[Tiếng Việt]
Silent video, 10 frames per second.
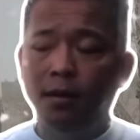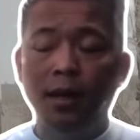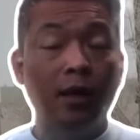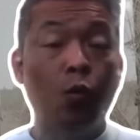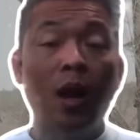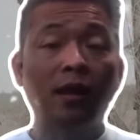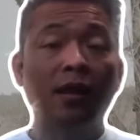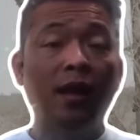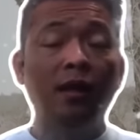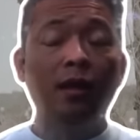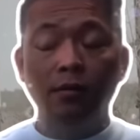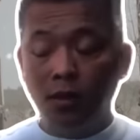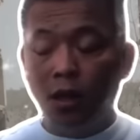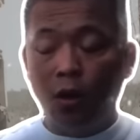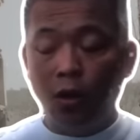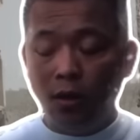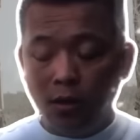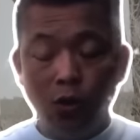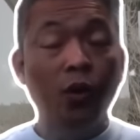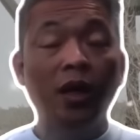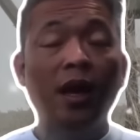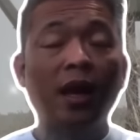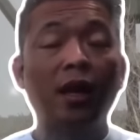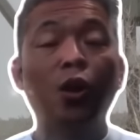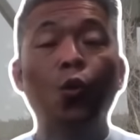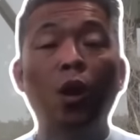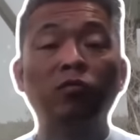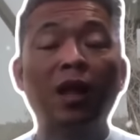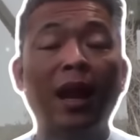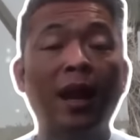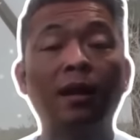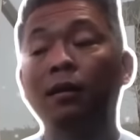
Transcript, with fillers: là quả tiễn xin lỗi vũ khí hạt nhân của ông ta